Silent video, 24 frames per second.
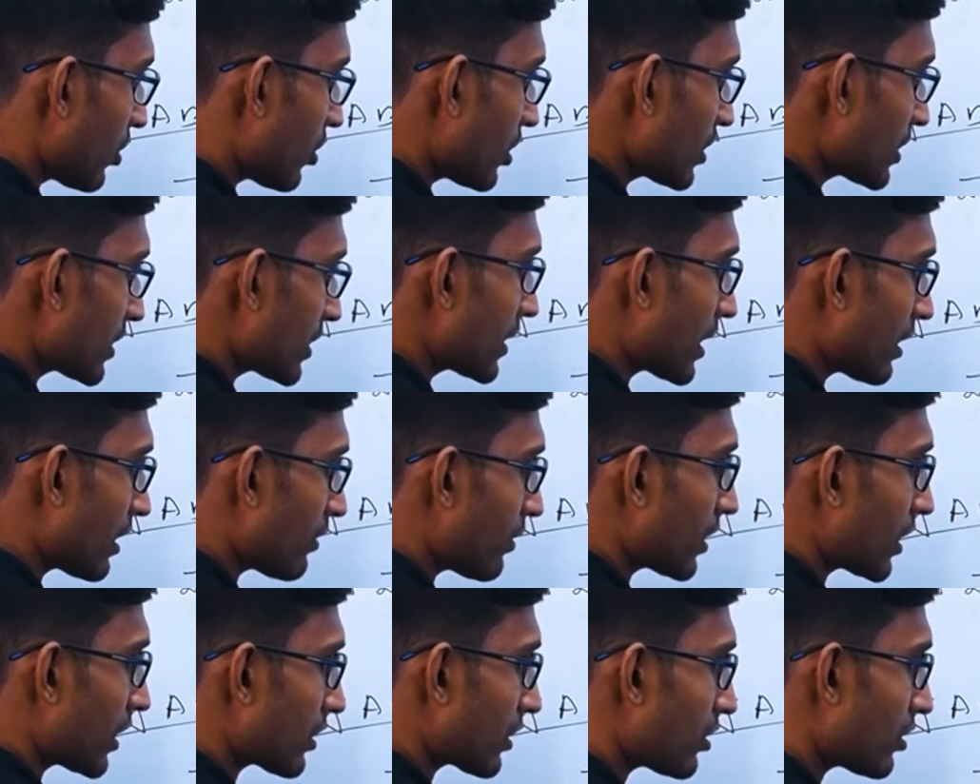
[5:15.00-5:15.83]
থিটা ওয়ান আর
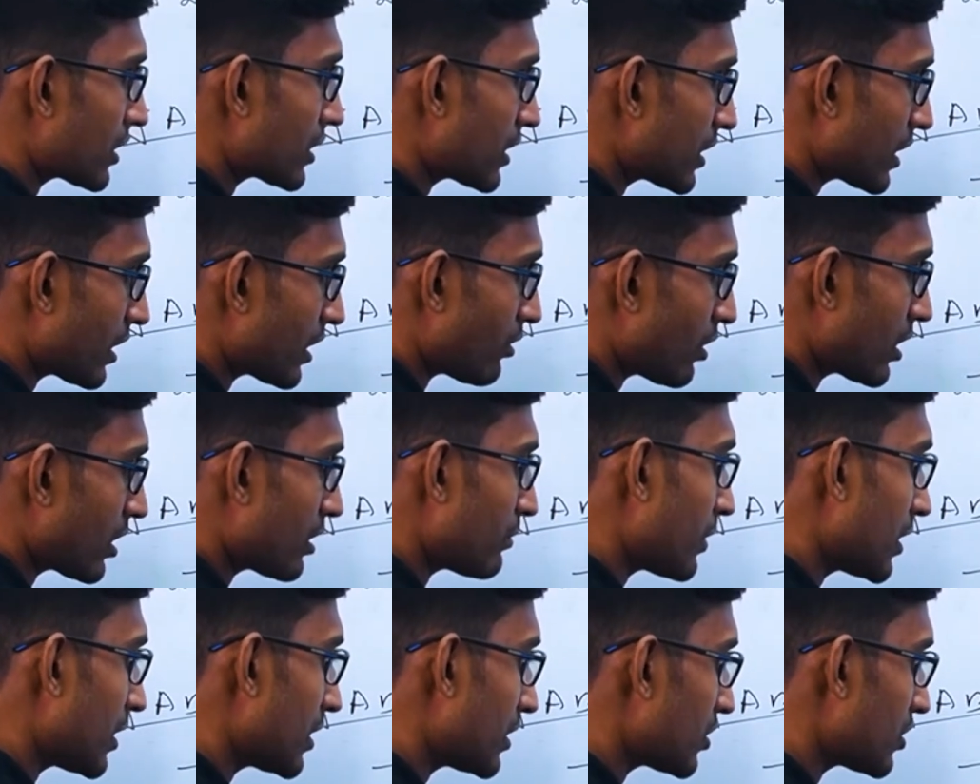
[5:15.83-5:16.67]
কস থিটা ওয়ানের মান
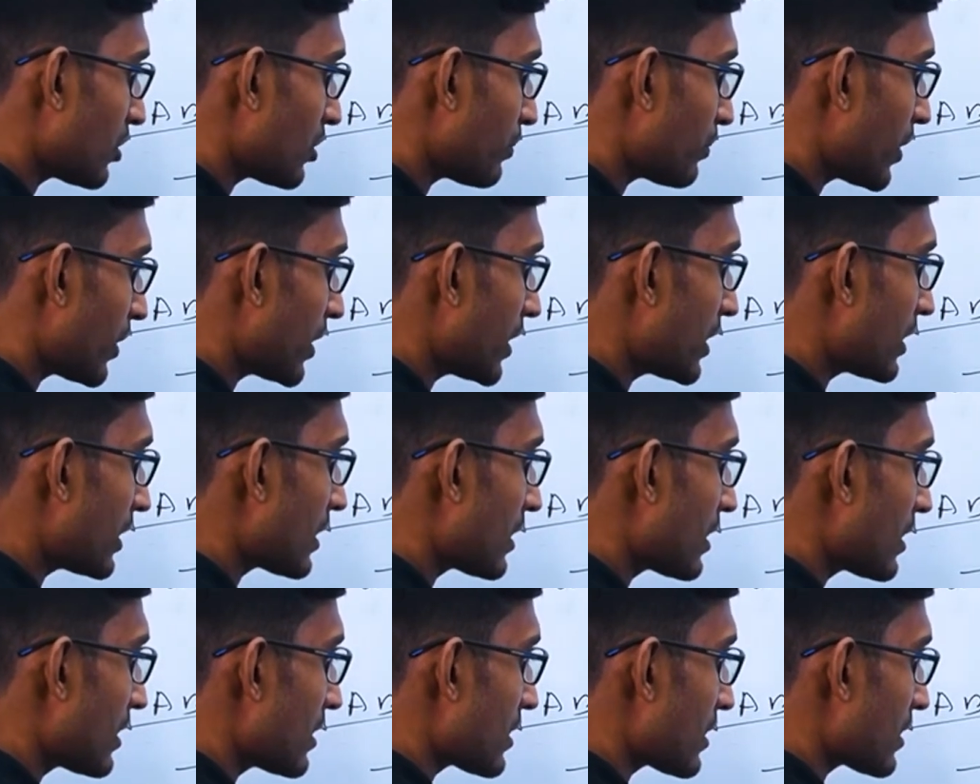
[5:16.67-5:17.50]
জিরো পয়েন্ট
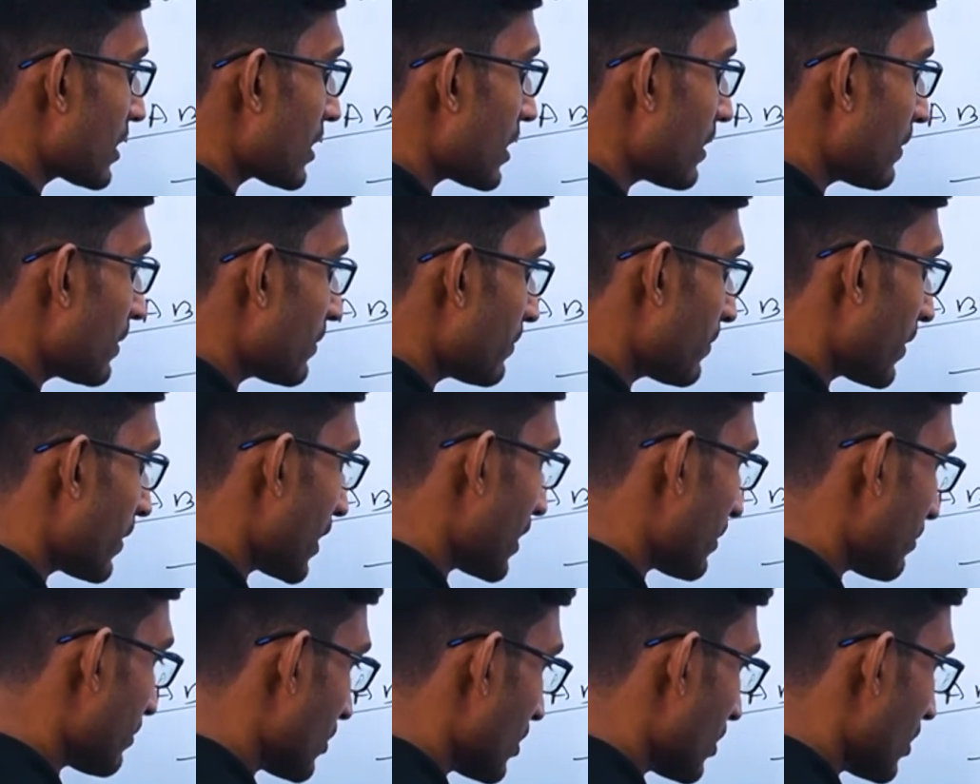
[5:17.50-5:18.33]
সেভেন ফাইভ
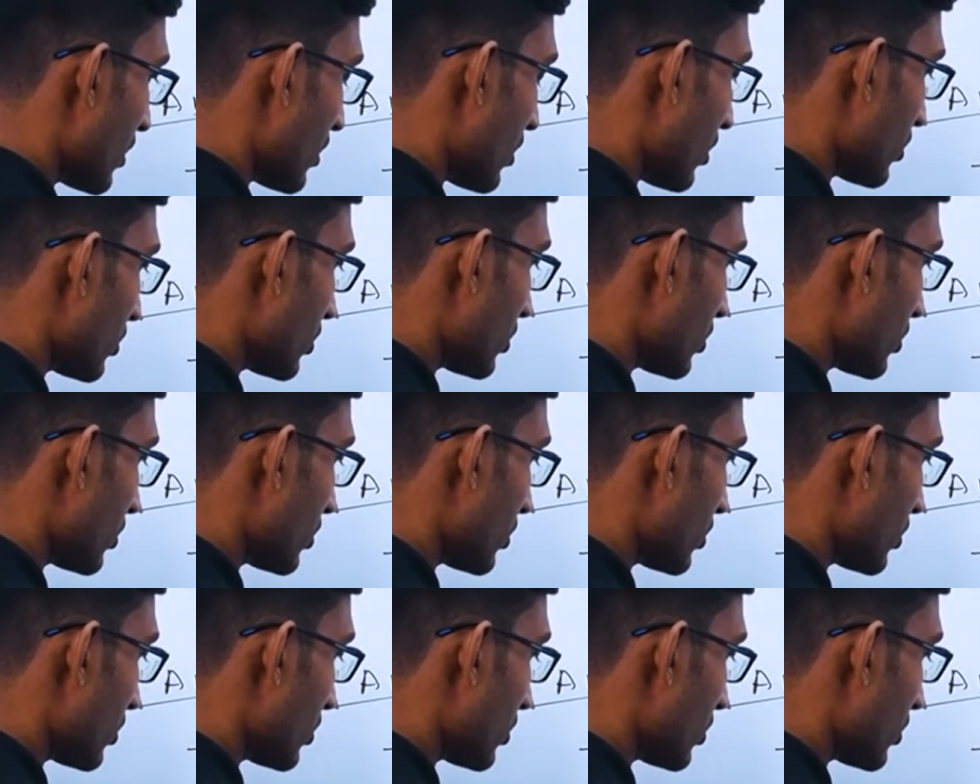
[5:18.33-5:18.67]
অতএব